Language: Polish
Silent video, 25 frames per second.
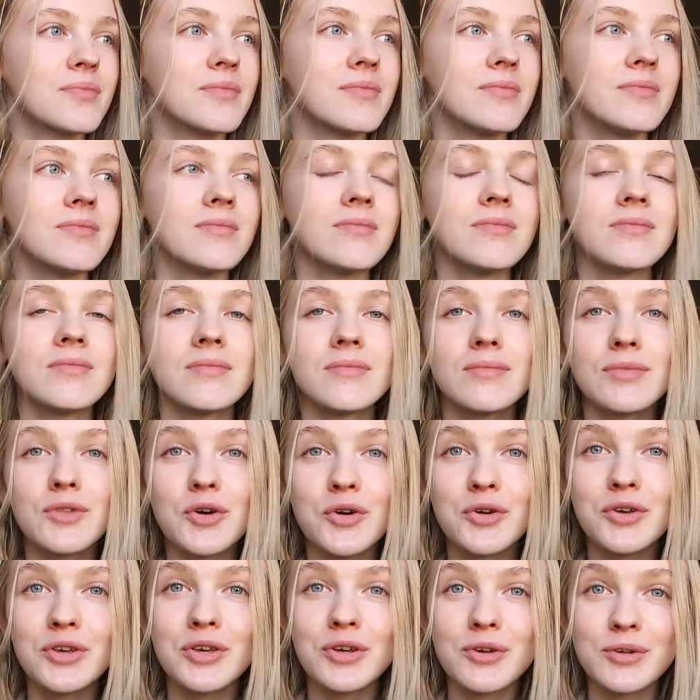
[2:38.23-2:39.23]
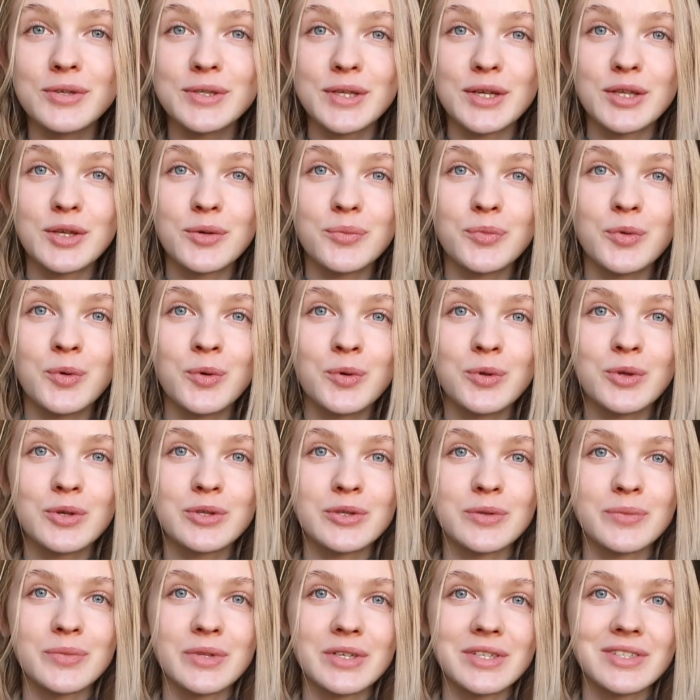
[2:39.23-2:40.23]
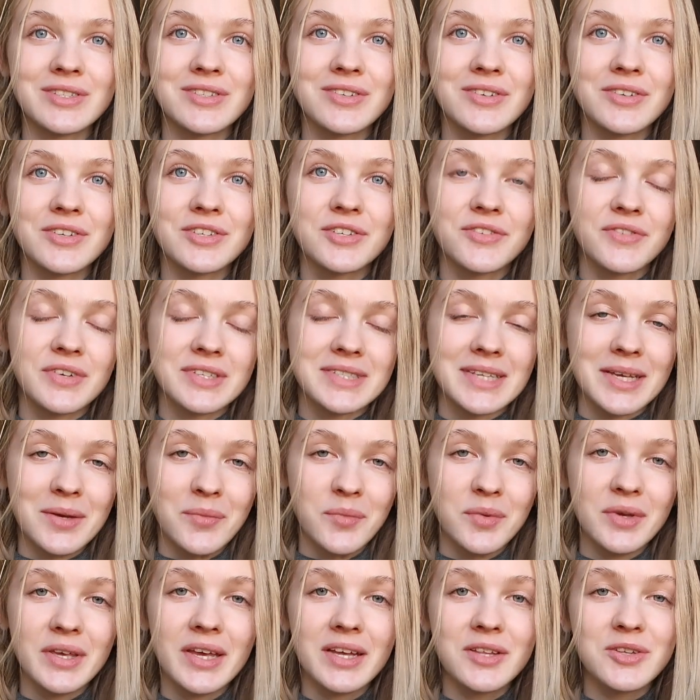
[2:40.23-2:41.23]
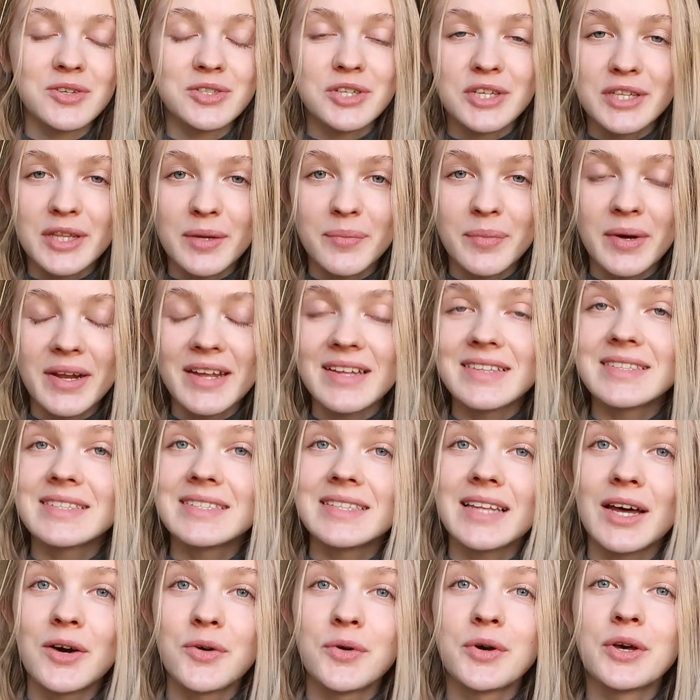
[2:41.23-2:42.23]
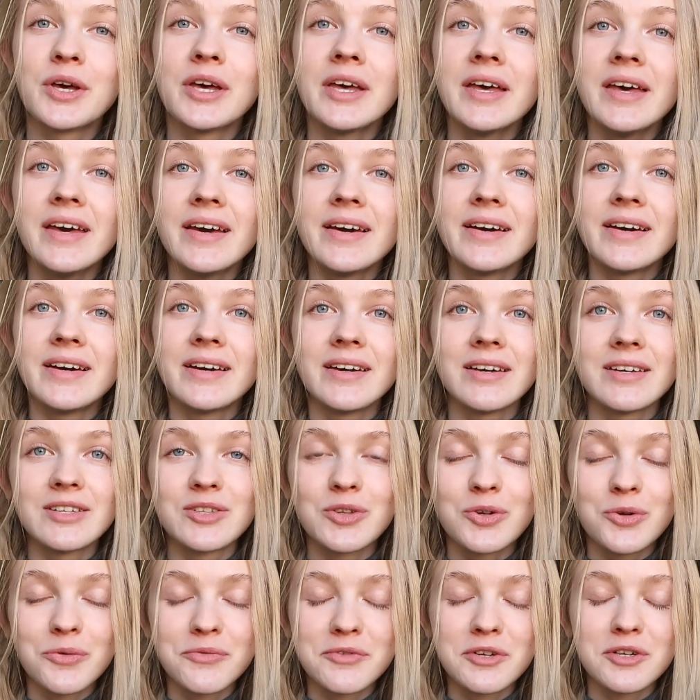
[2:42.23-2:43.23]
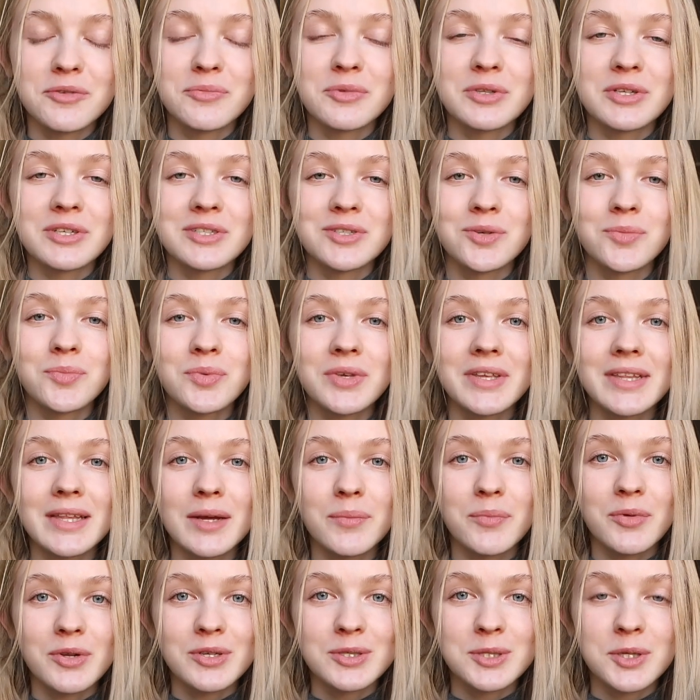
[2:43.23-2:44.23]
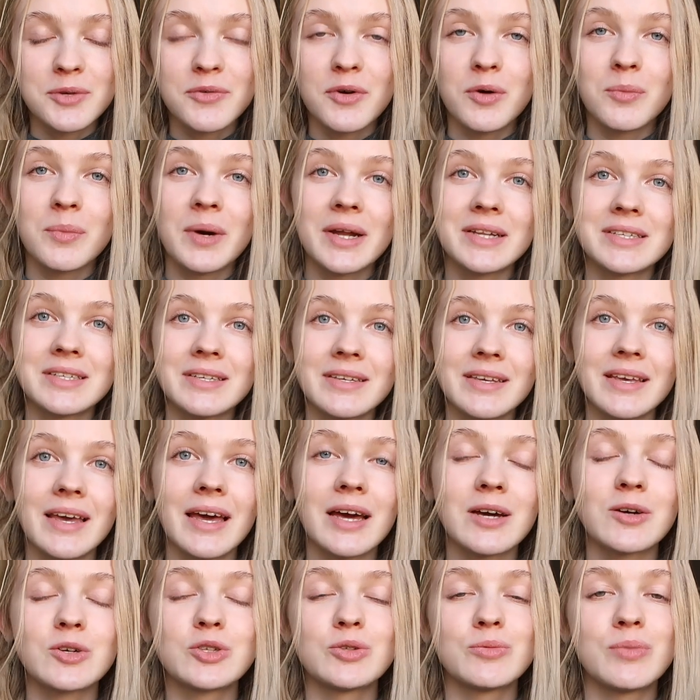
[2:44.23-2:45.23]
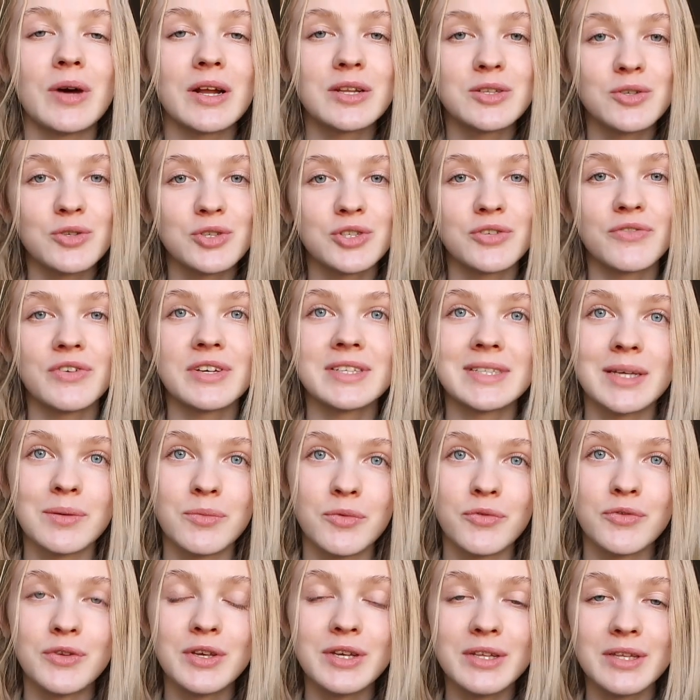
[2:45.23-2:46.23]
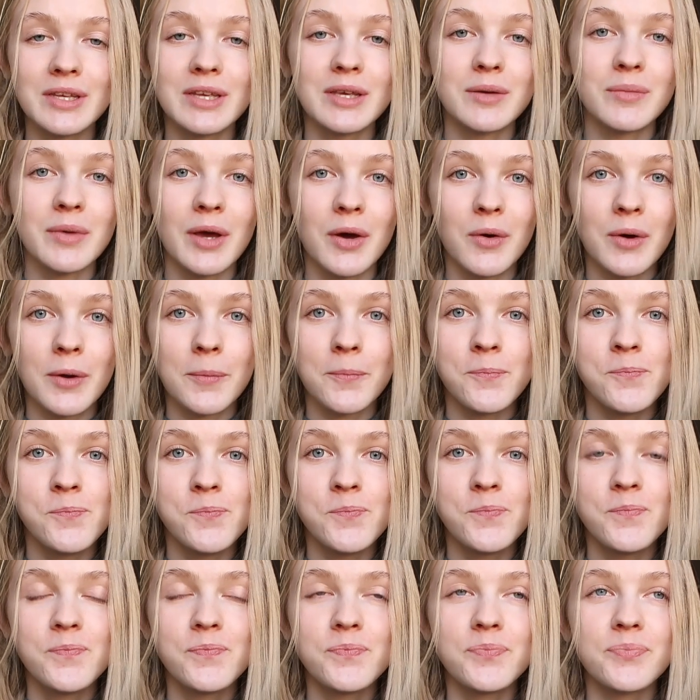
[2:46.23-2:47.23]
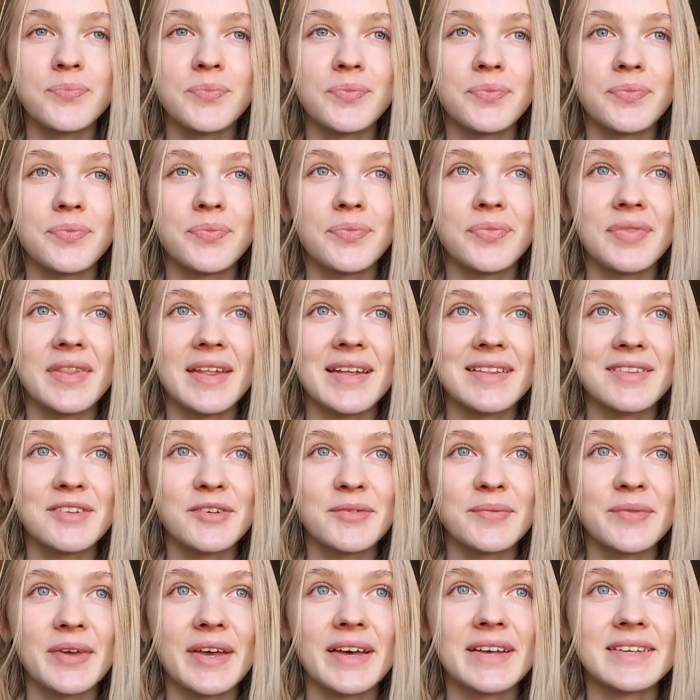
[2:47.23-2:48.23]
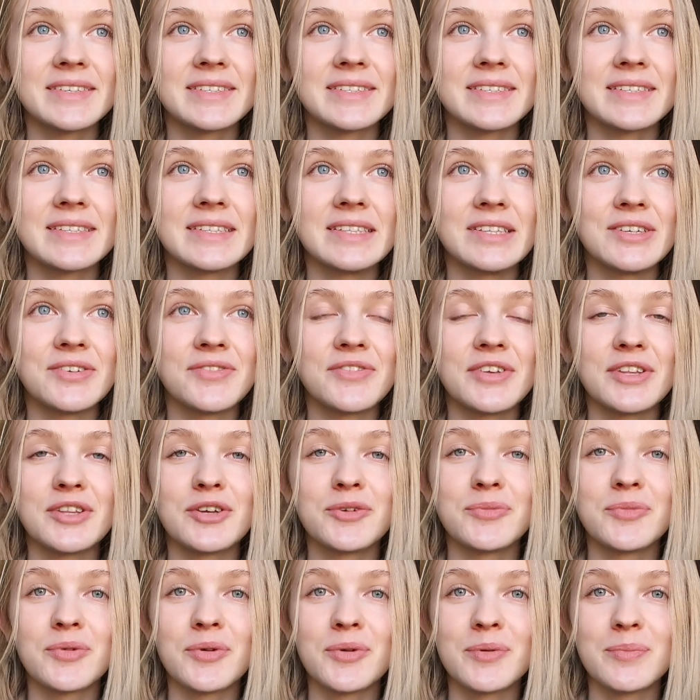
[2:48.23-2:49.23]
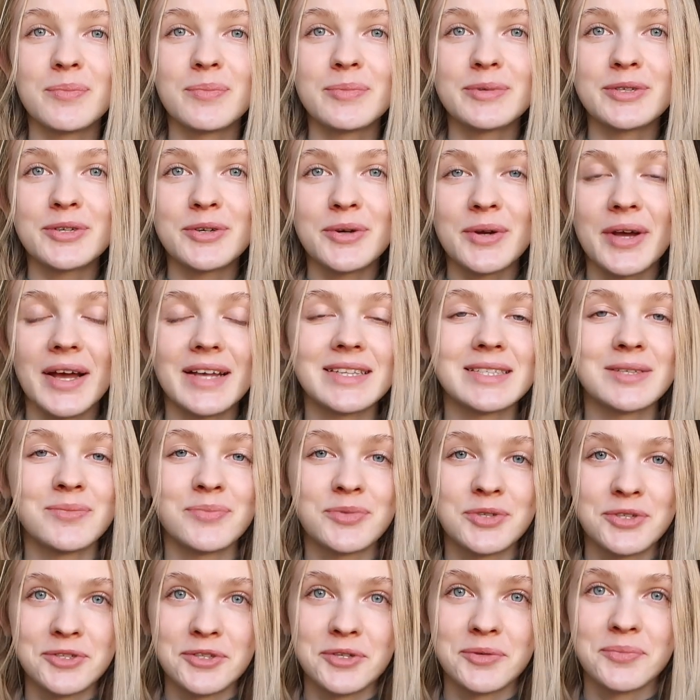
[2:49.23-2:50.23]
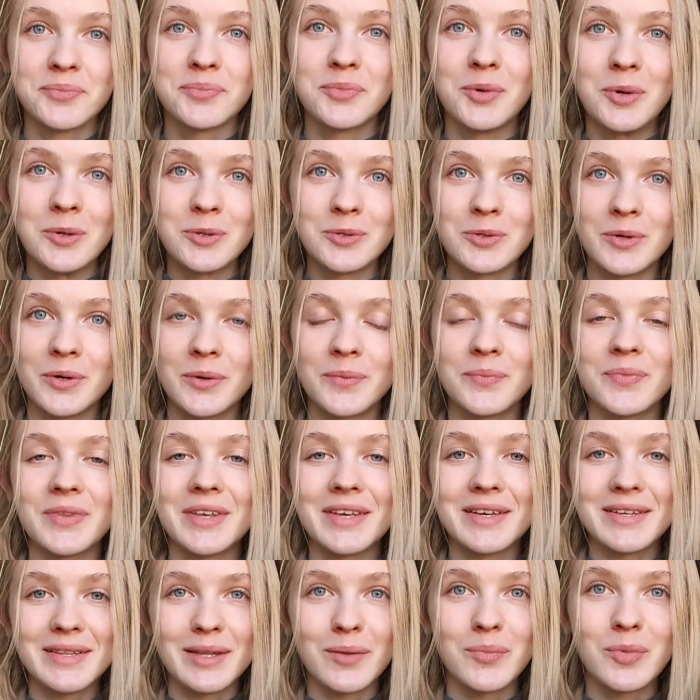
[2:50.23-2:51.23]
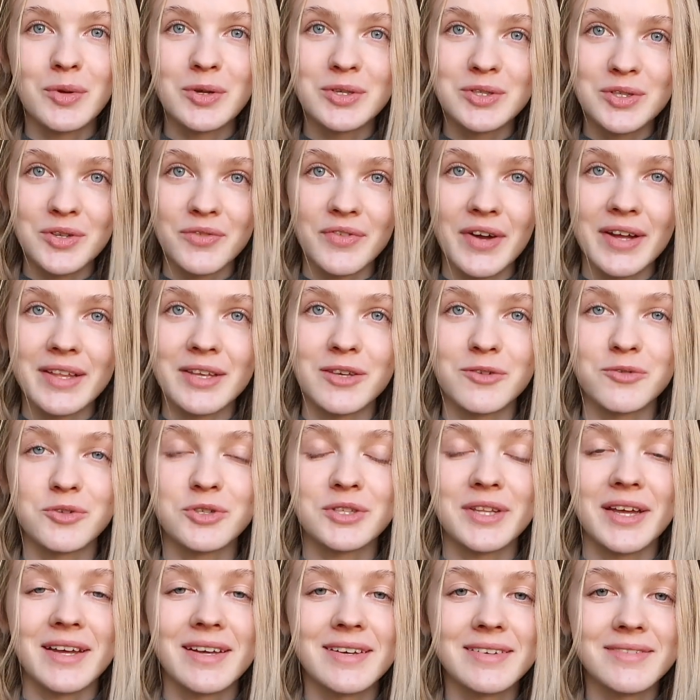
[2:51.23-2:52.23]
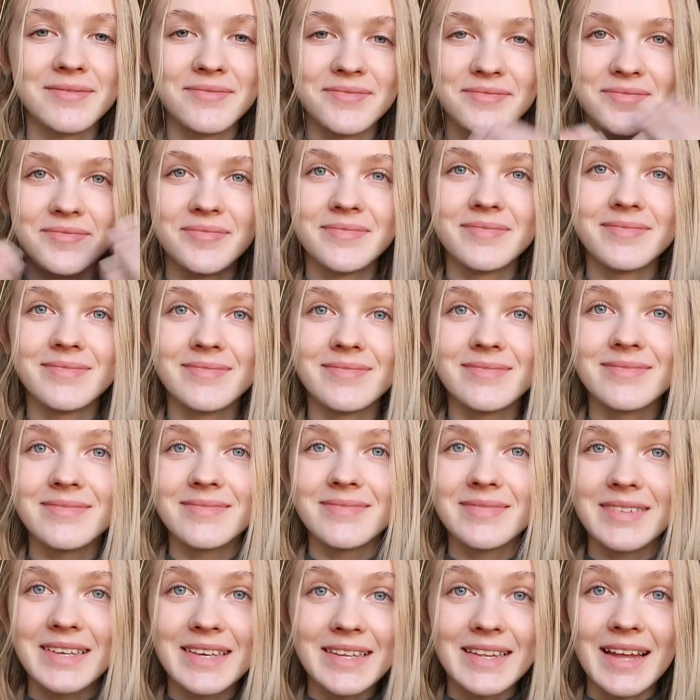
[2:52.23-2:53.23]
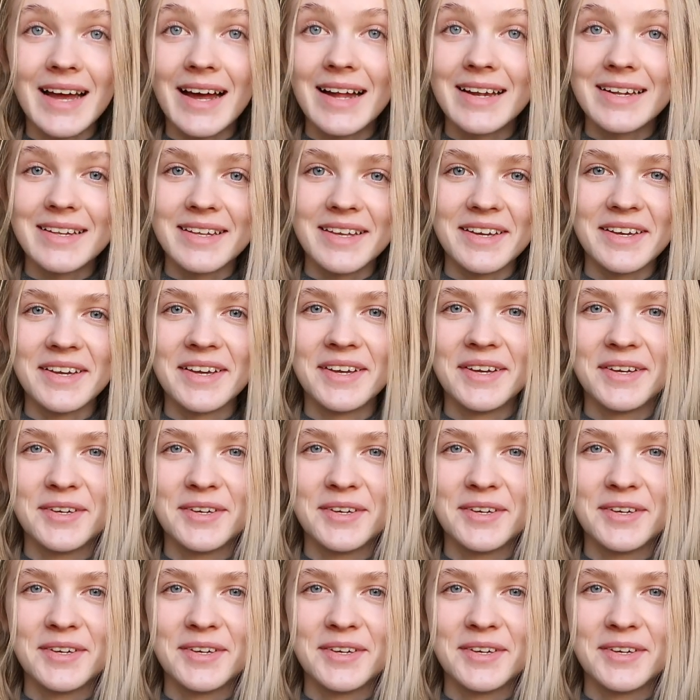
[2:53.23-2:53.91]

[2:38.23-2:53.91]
Mm, no i ostatni punkt to są też no, krzywe zęby. Jak doszedł aparat stały, e, to również mi te ząbki naprostował bardziej. Ja jakoś bardzo krzywych zębów nigdy nie miałam, mm, natomiast no wiadomo, przy okazji przy tym poszło ich naprostowanie już tak idealnie.